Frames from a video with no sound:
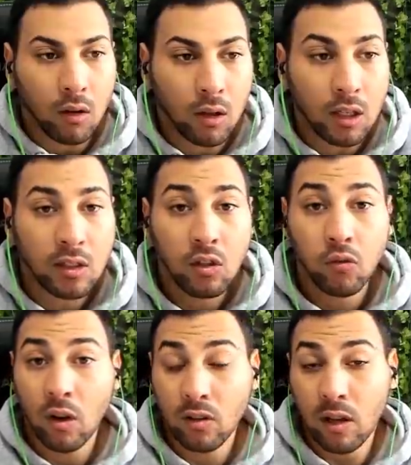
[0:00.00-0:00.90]
et si je
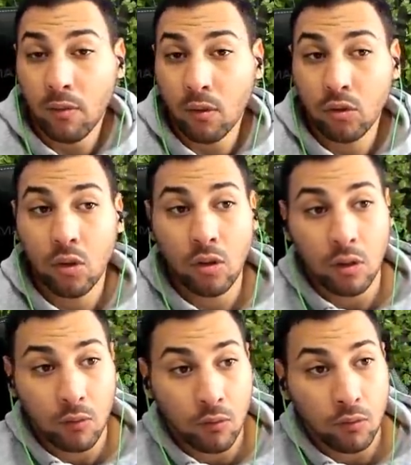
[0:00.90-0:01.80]
vois que ça fonctionne
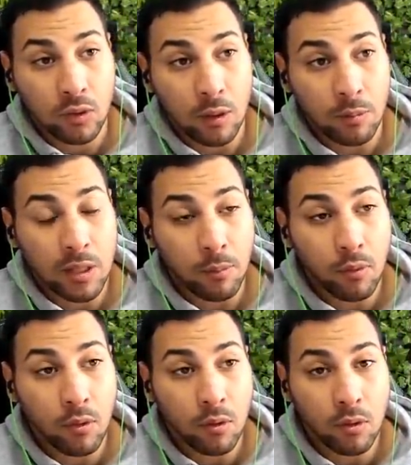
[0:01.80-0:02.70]
et que vous ça, peut,
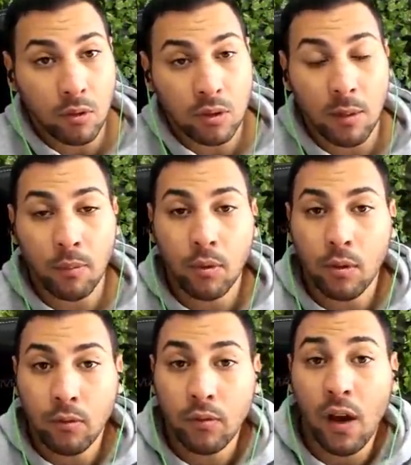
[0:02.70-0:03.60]
euh, ça peut
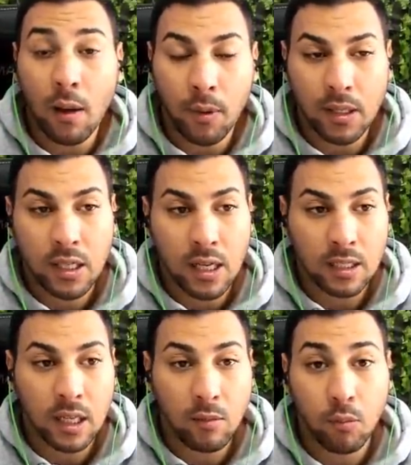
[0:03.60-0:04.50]
vous faire apprécier la
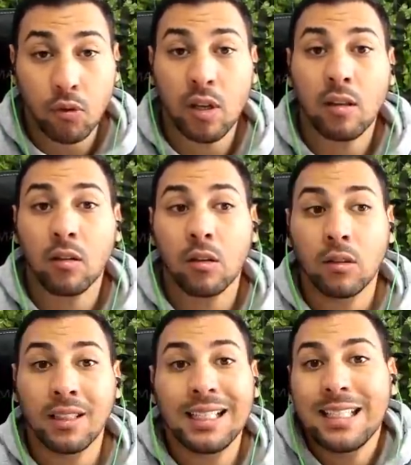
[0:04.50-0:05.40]
scène. Peut-être euh,
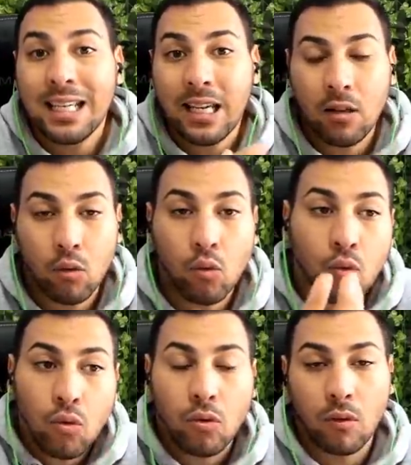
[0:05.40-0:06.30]
dédier
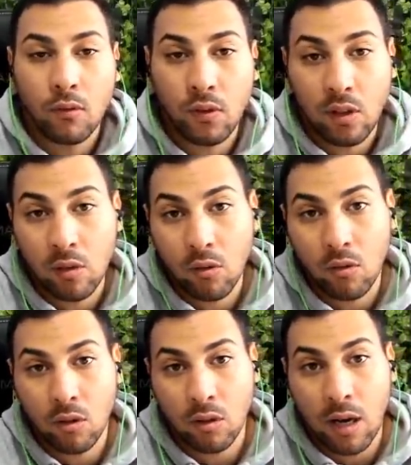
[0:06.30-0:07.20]
une
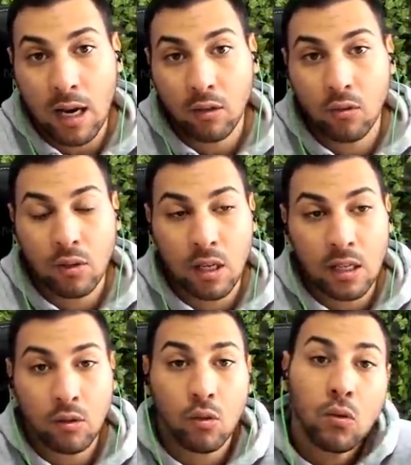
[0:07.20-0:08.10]
vidéo euh, Actu
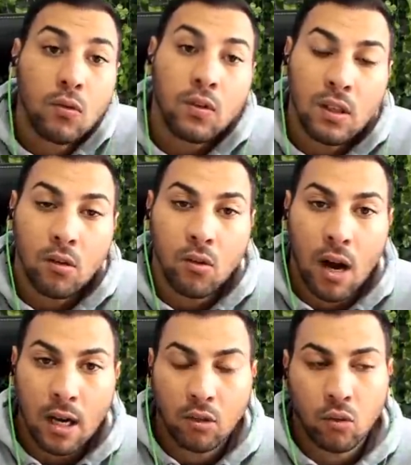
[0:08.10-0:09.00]
CS, une vidéo
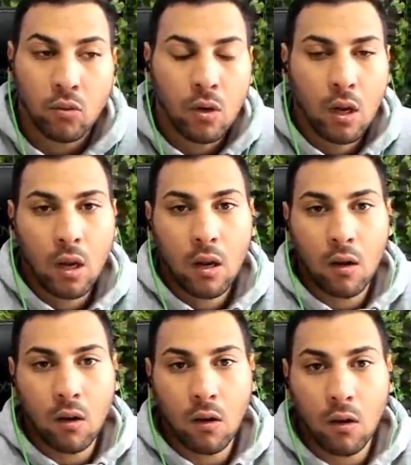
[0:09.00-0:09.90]
Actu
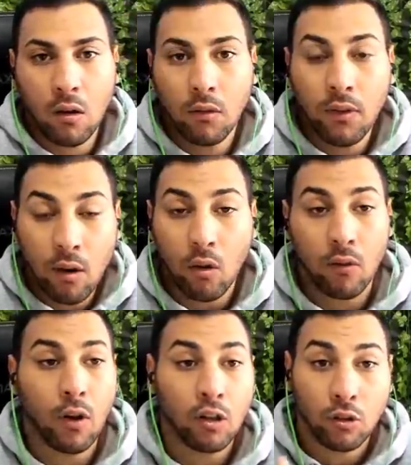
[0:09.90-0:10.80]
Valorant.
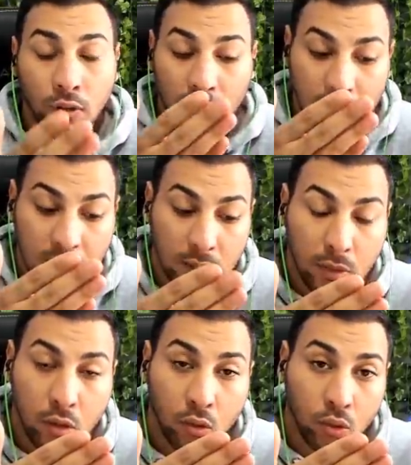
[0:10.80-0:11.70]
Voilà, je ferai ces
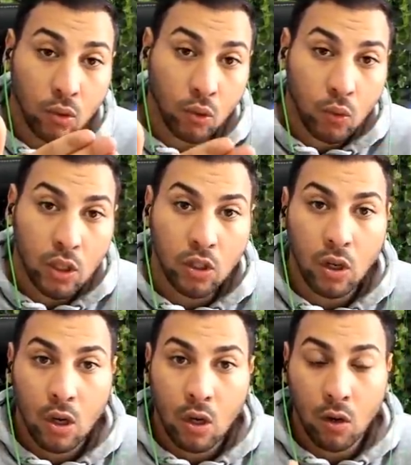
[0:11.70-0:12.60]
émissions sur Twitch
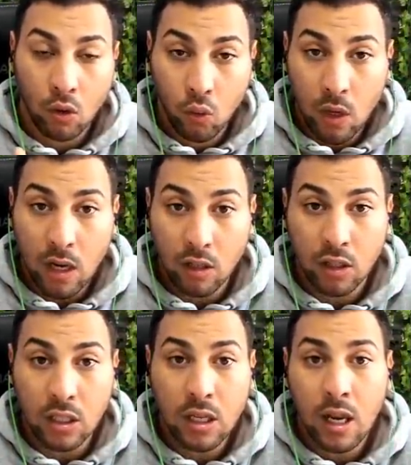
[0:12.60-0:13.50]
tous les
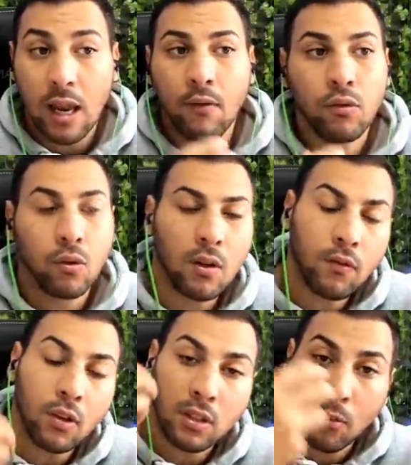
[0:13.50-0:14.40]
lundis et vous aurez
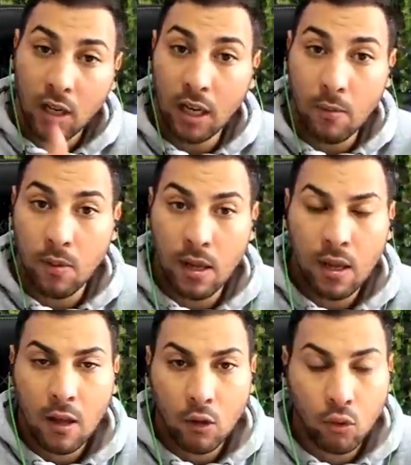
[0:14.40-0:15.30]
forcément les replays
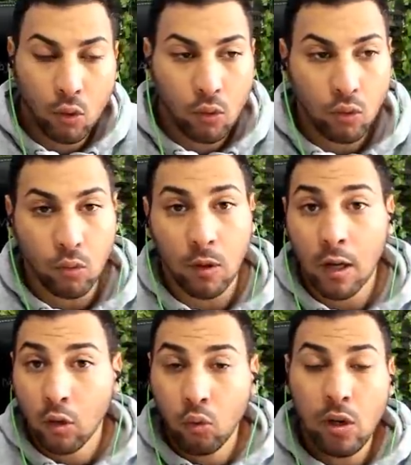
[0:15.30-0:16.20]
sur YouTube.
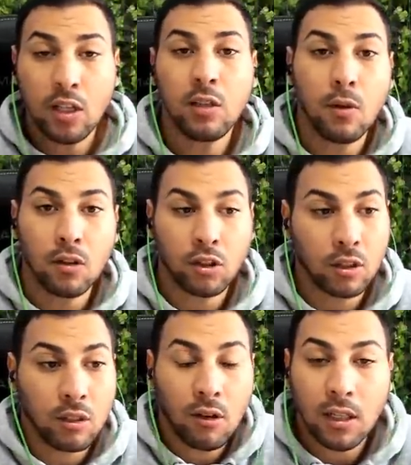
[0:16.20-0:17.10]
Tous les dimanches,
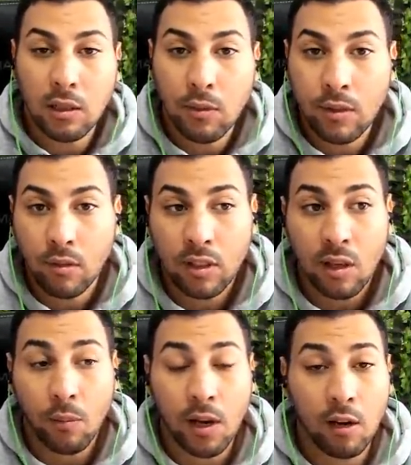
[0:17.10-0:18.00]
il y aura une émission qui
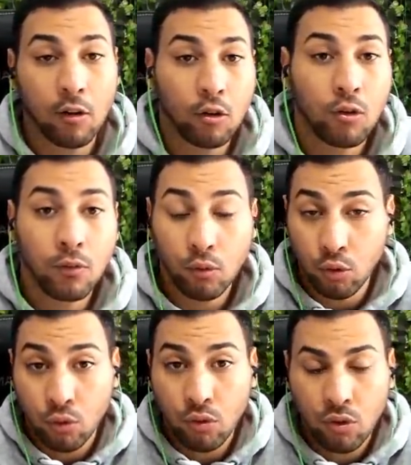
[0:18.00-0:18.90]
s'appelle Je vous
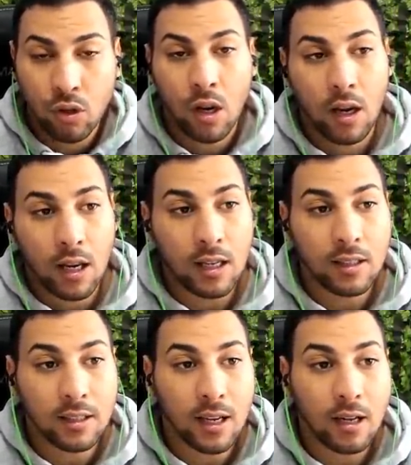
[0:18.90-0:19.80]
juge et
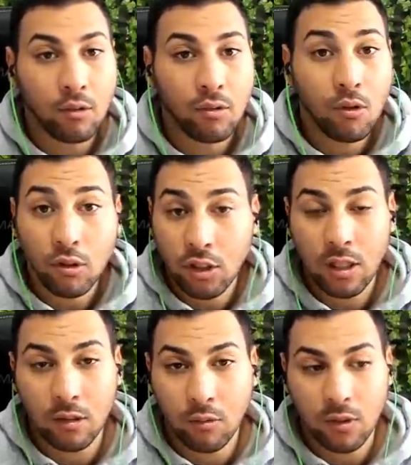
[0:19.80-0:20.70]
ce sera du
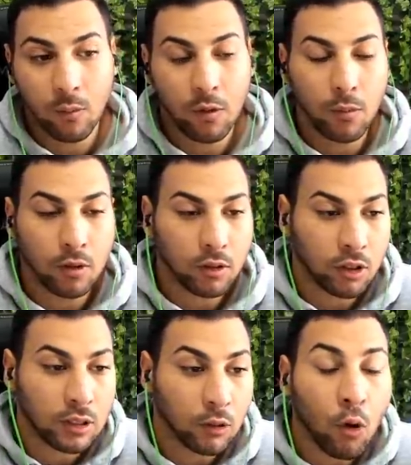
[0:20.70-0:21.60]
coaching tout simplement.
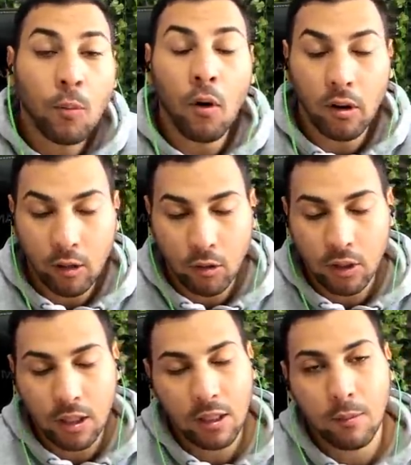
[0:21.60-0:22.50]
Je reprends les
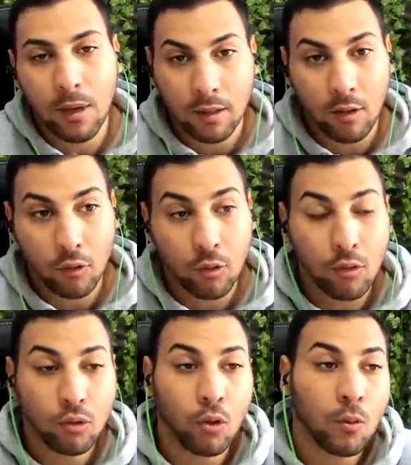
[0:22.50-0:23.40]
coachings, mais
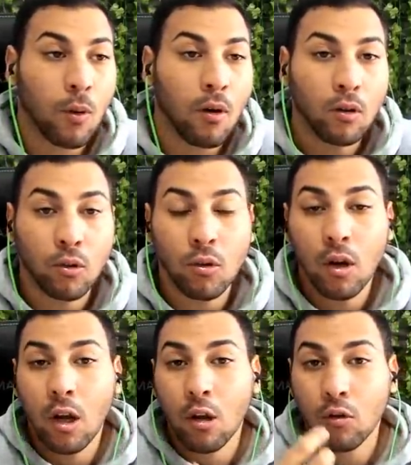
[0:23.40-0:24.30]
attention, je reprends que
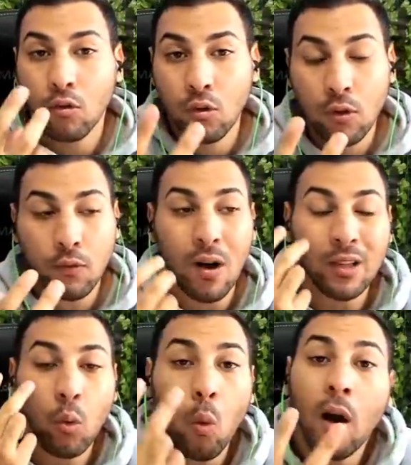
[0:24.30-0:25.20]
deux voire
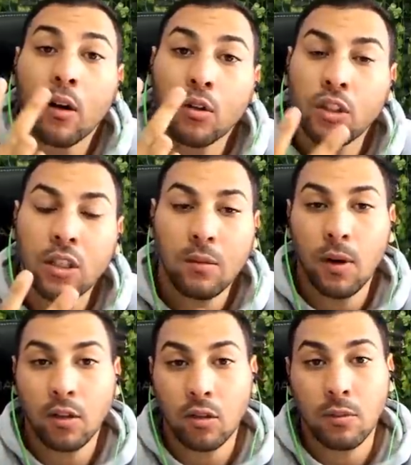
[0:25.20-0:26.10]
trois coachings
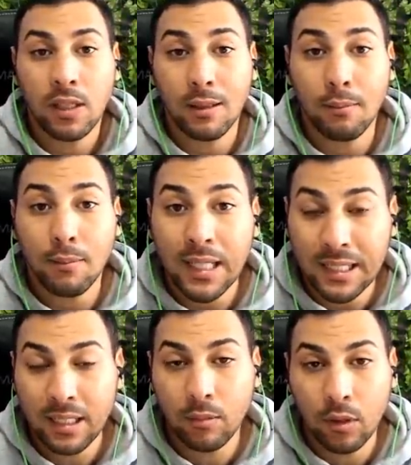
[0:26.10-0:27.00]
par semaine
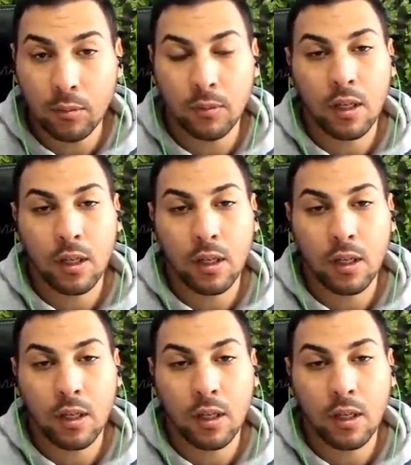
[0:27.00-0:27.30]
maximum